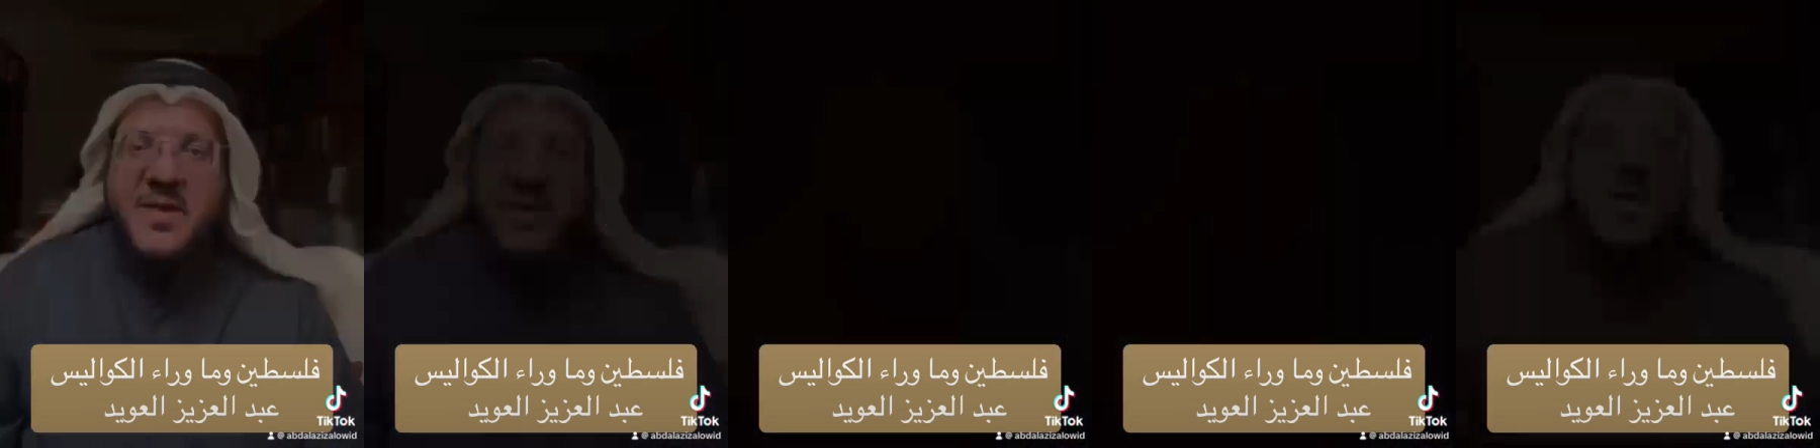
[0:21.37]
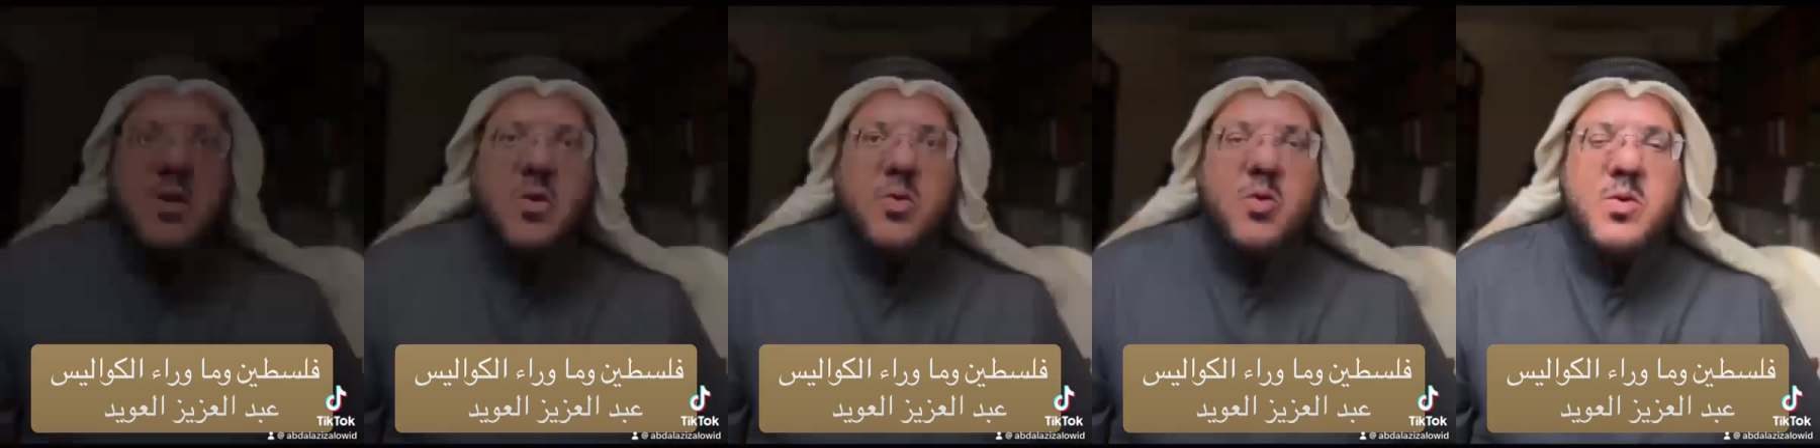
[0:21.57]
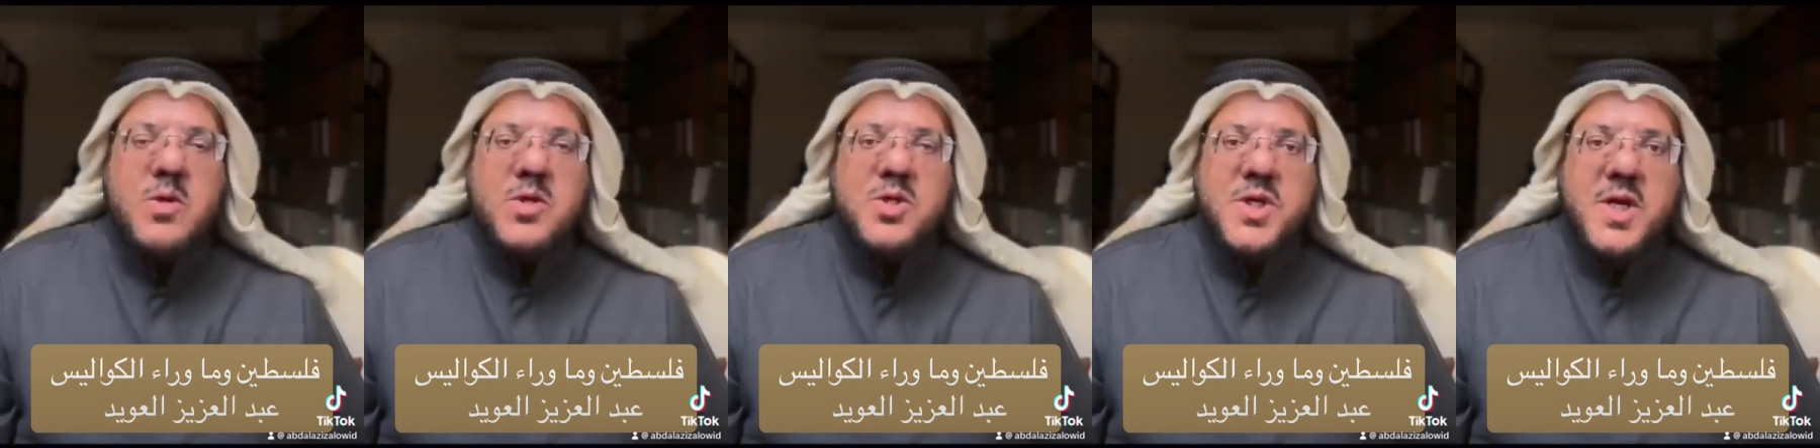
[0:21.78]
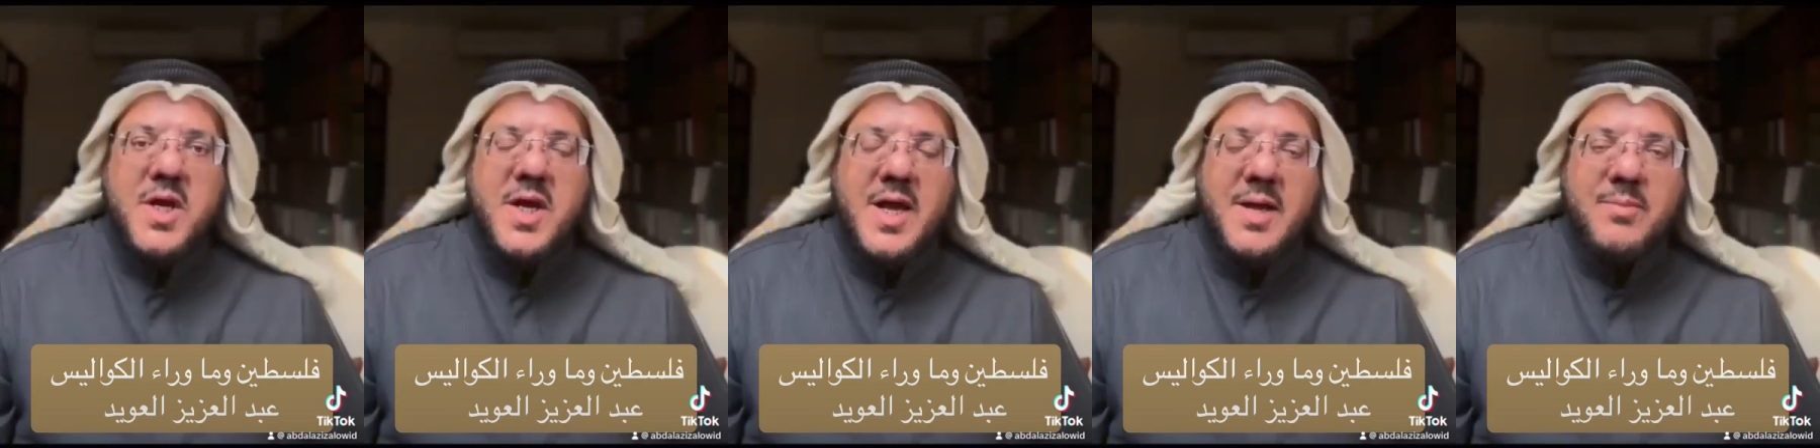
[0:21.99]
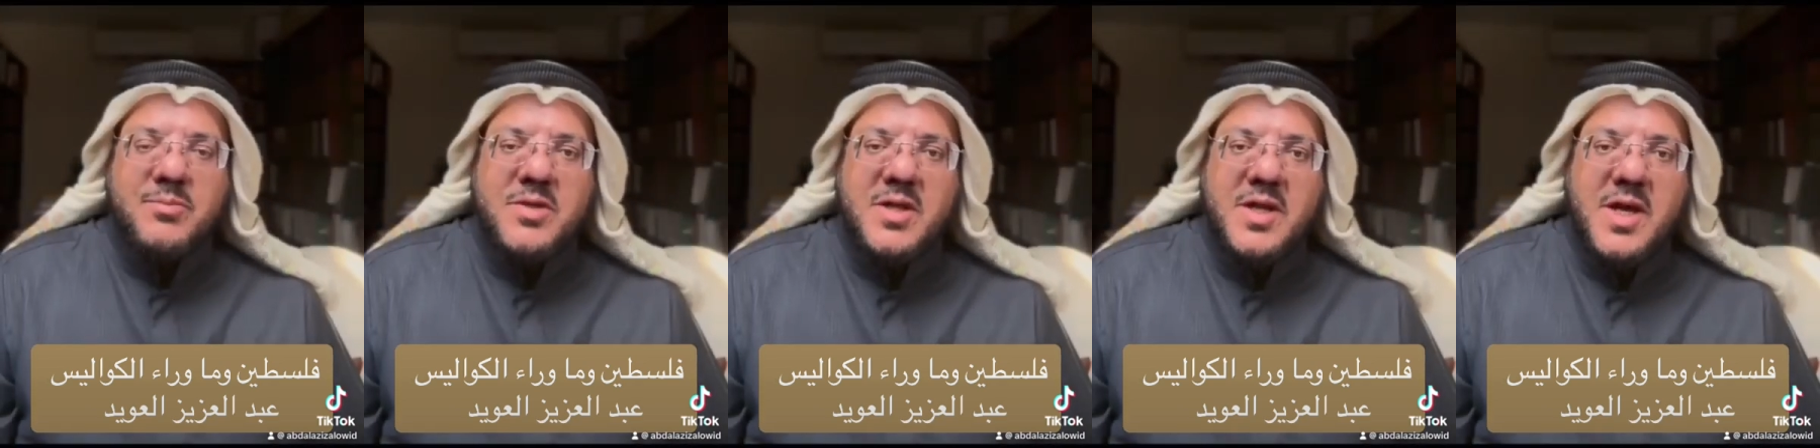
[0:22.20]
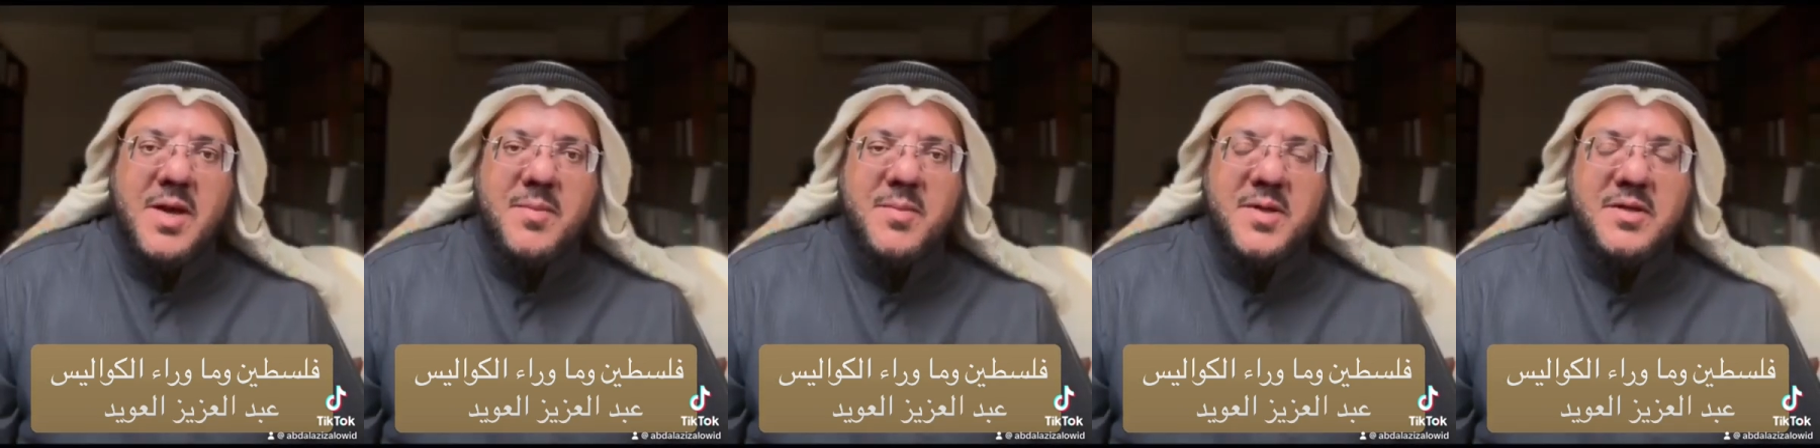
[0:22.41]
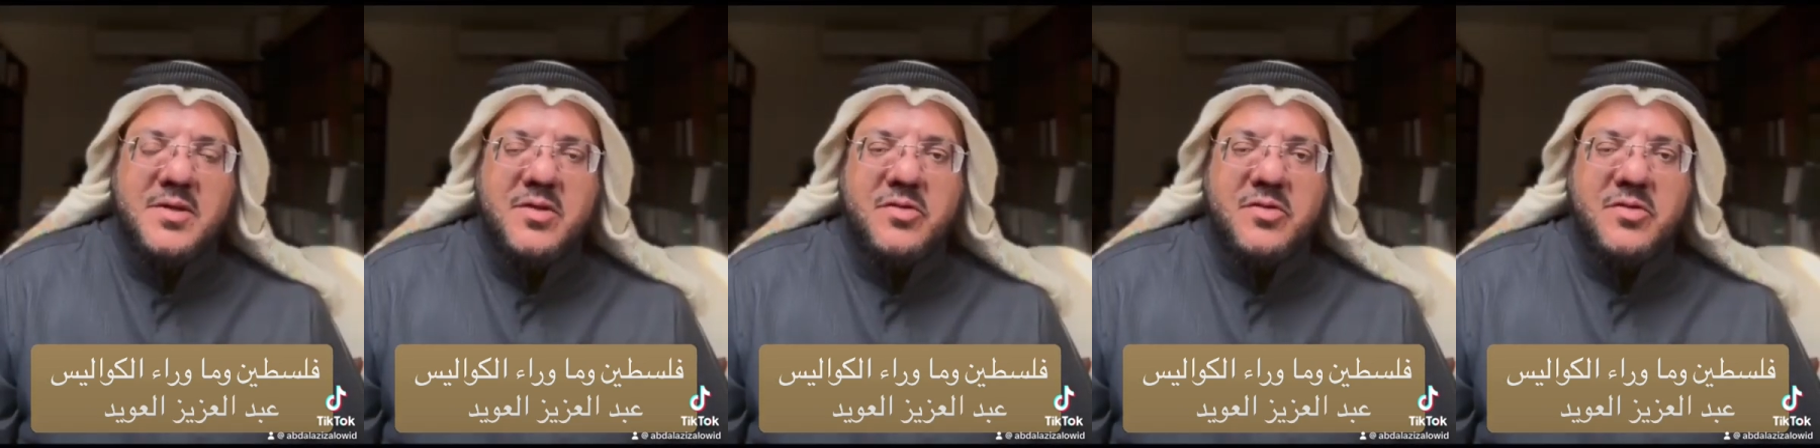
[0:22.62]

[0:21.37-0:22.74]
يقول الشيخ عبد الحميد